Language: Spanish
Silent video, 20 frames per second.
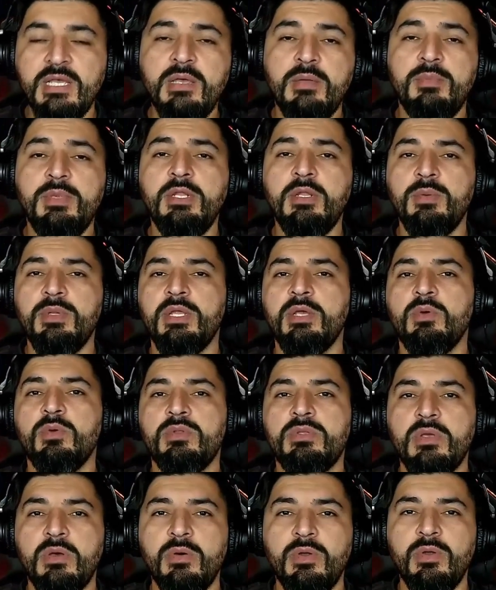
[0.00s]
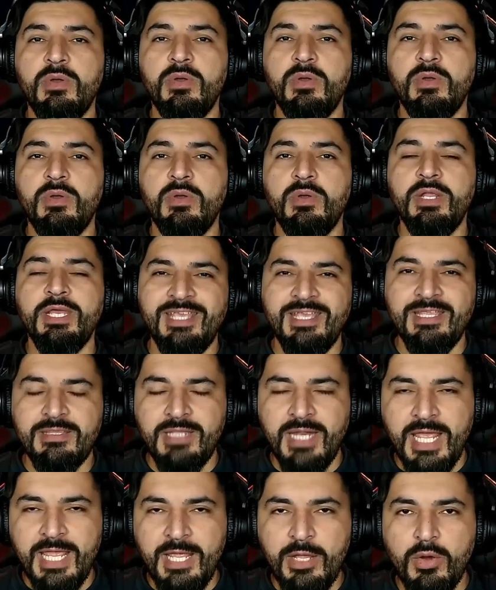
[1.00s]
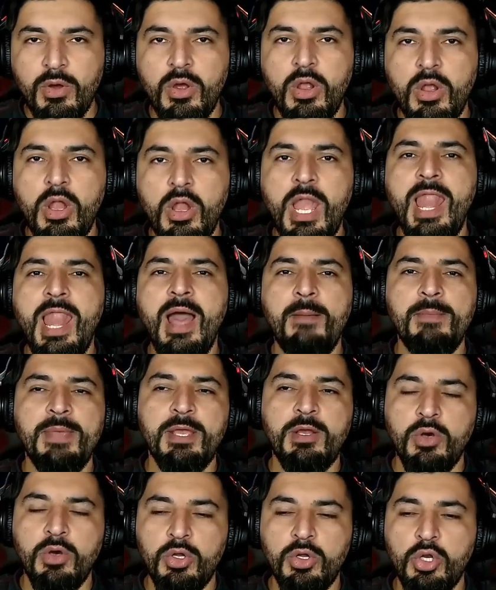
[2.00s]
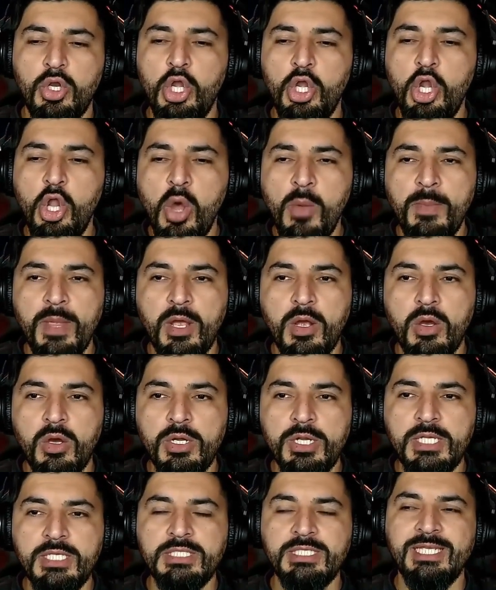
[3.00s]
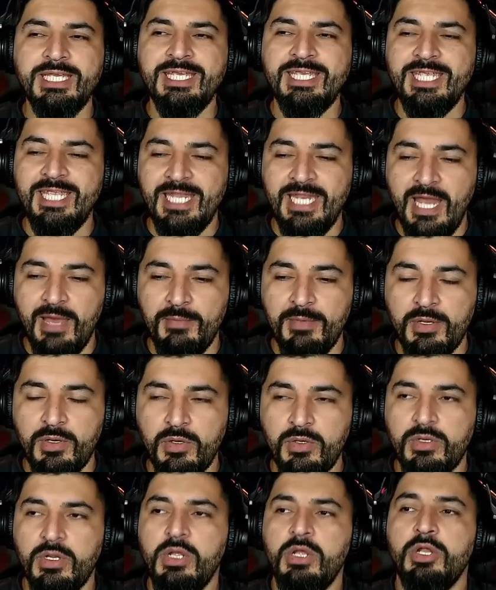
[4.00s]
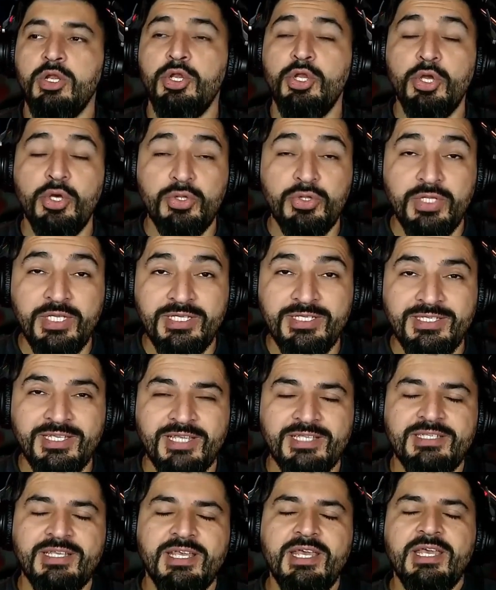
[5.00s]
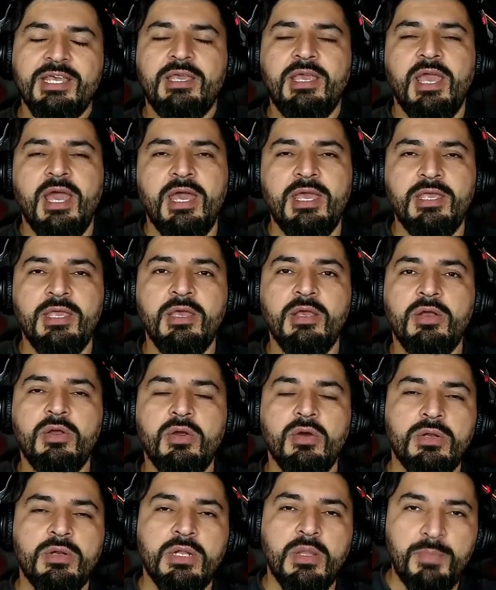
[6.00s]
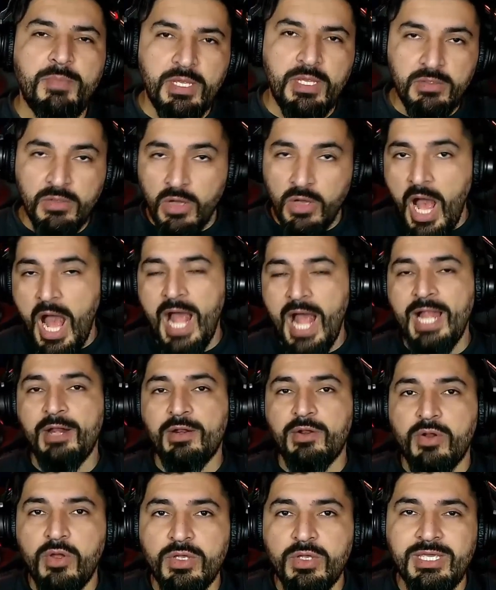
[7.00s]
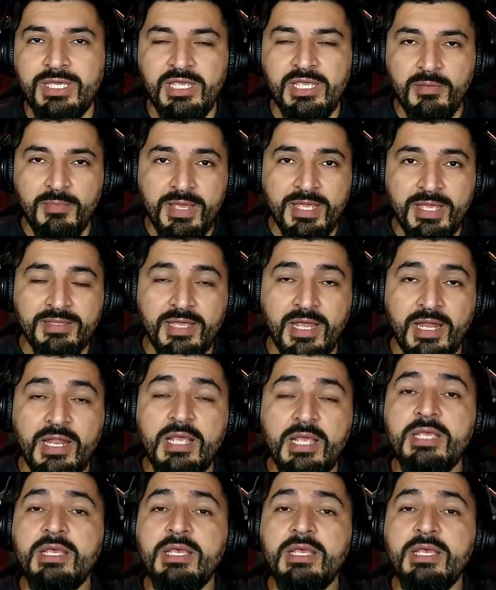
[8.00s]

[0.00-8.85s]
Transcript: Mi nombre es Gustavo Alegre y te traigo la mejor, los mejores y la mejor noticias que hay con respecto al rock y el metal.